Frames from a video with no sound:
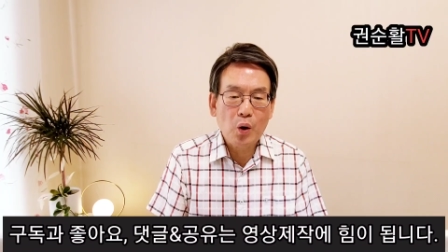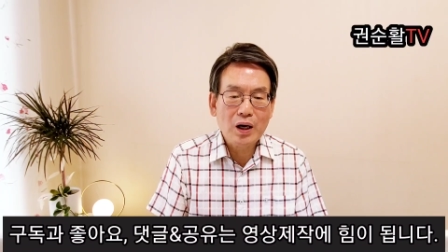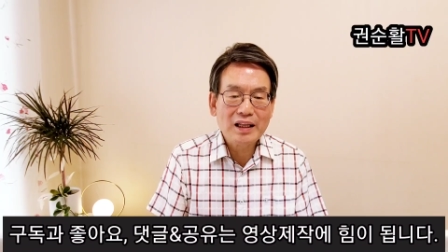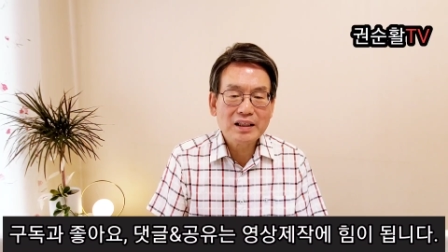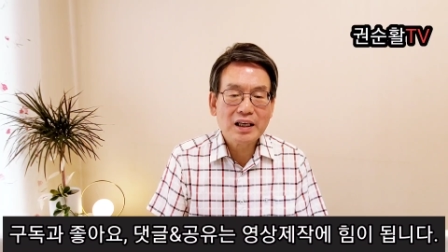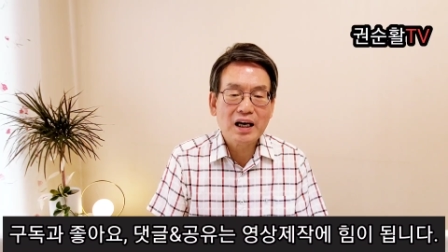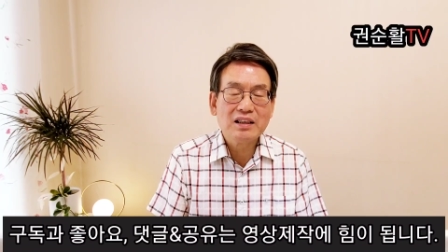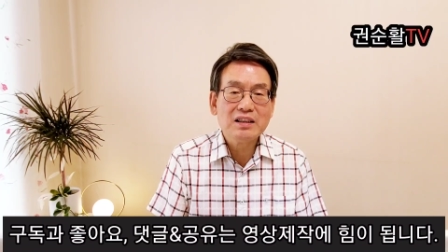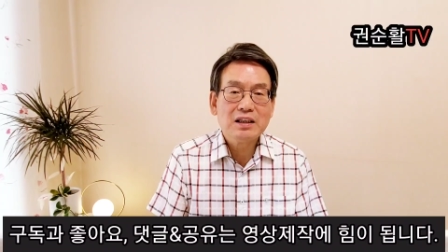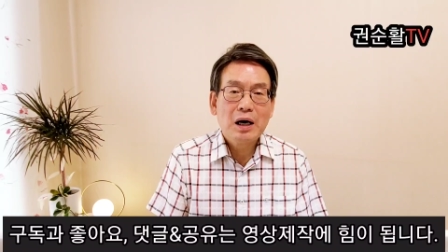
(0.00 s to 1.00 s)
혼란케
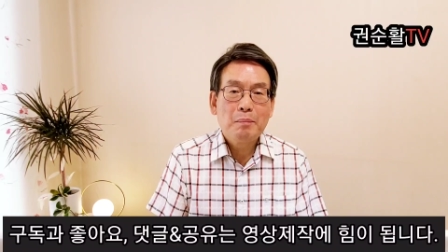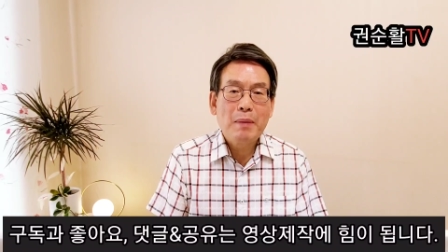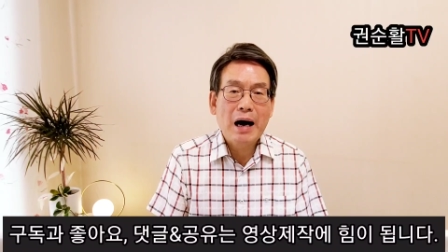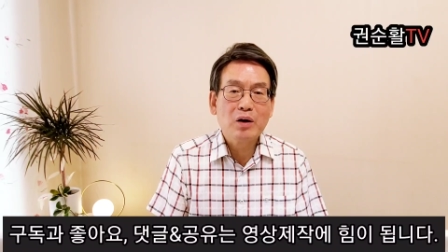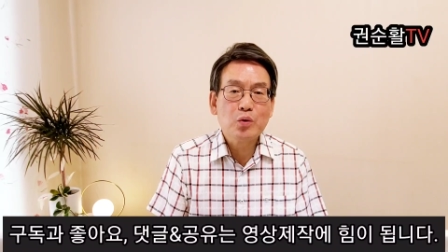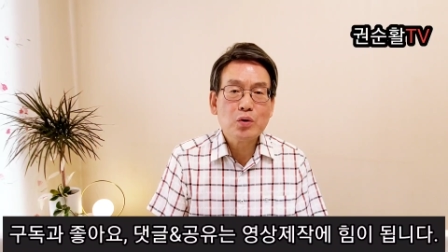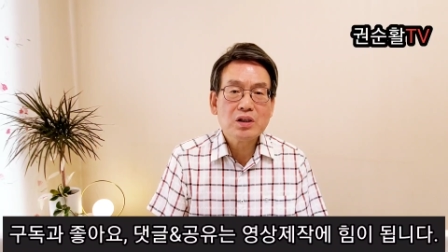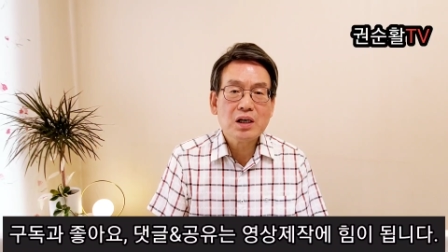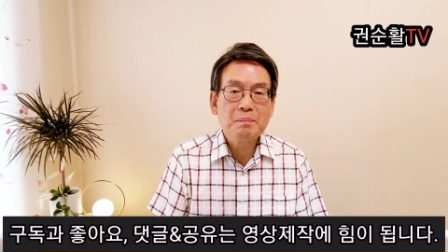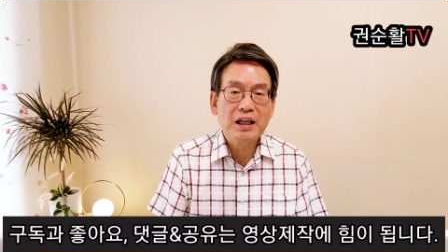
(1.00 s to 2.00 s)
하는
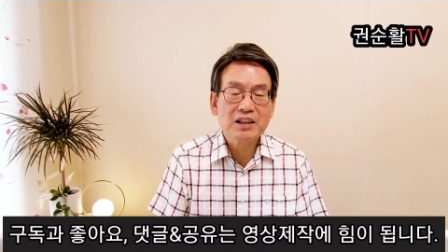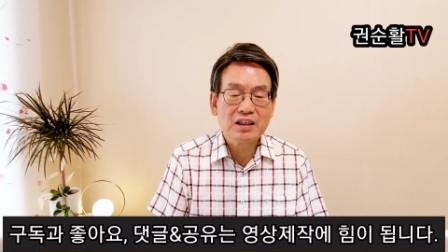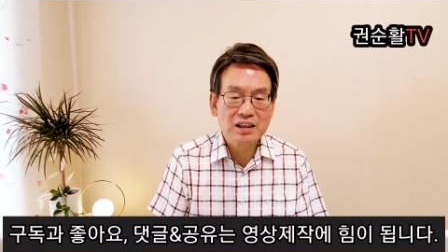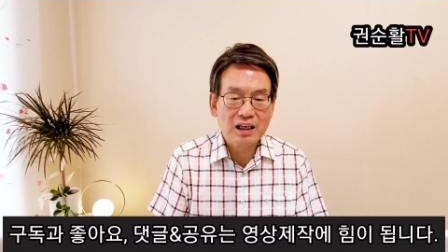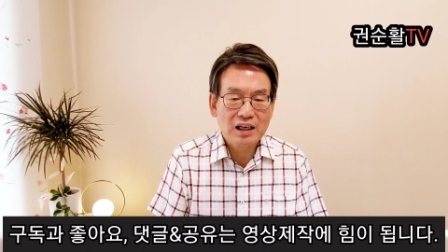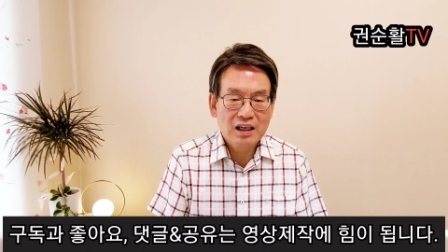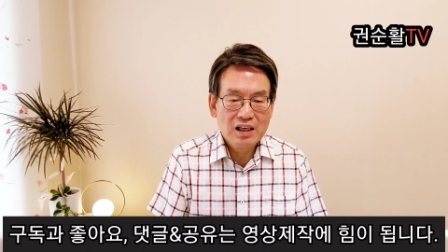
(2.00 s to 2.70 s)
망국적 판결이다.